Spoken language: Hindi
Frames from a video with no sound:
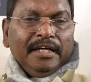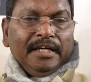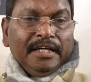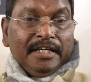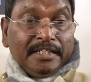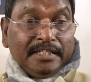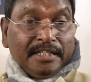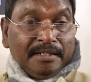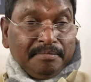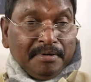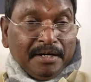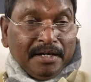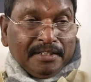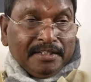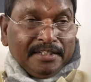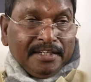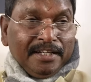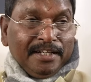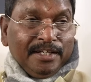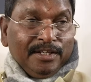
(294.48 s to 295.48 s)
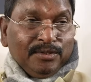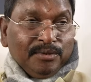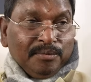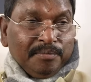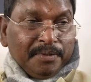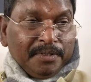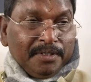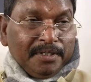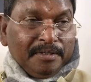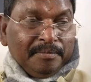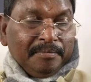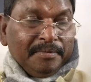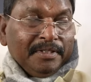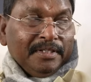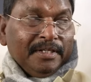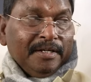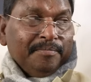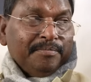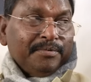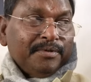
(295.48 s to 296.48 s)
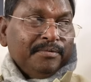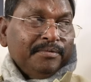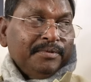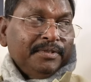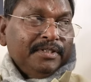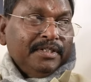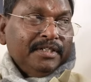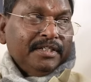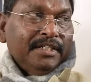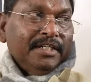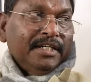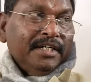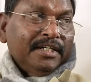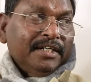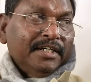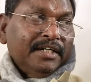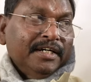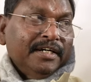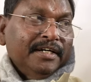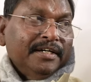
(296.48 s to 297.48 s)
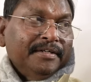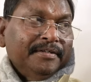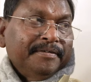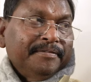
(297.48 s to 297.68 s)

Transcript: इसी बात के लिए तो बजट में इतना प्रोविज़न किया गया है